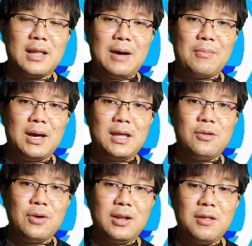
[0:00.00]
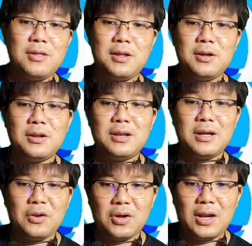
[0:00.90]
ทำให้ ยู เอส ดี ซี ถึงห
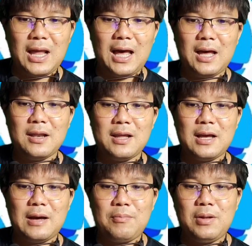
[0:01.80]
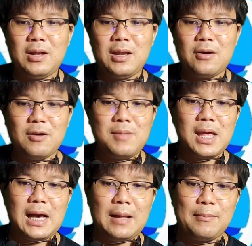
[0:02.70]
นึ่งดอลลาร์นะครับแล้วก็มี
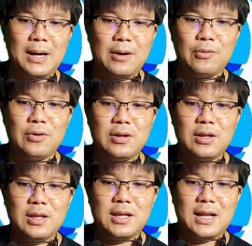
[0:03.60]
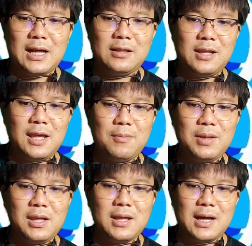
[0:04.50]
การเผาฉะนั้นทีม
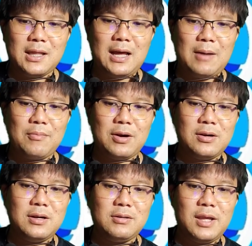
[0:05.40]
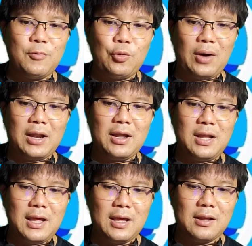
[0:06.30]
ที่จะทำก็คือทีมควอนนั่
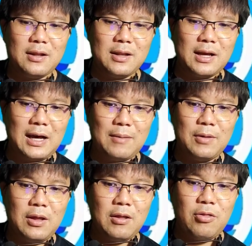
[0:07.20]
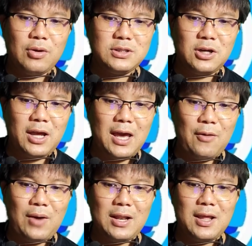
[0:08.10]
นเองนะครับส่วน Joy แอ
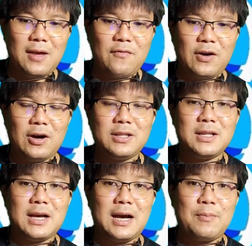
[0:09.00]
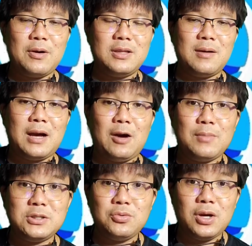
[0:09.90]
ล วัน Task Force นะครับก็จะเข้า
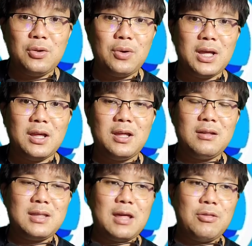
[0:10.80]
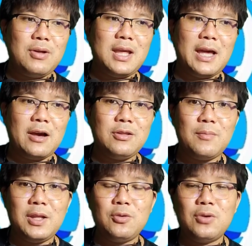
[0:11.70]
มาช่วยด้วยแต่ส่วนใหญ่เขาจะ
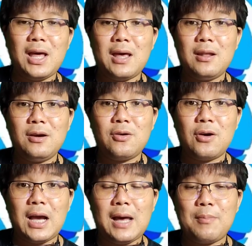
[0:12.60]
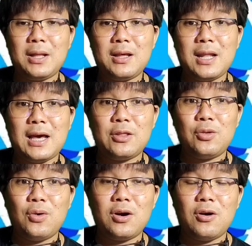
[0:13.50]
ไปดูแลเรื่องของการพัฒนา
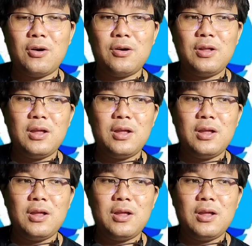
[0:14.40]
ตัวของ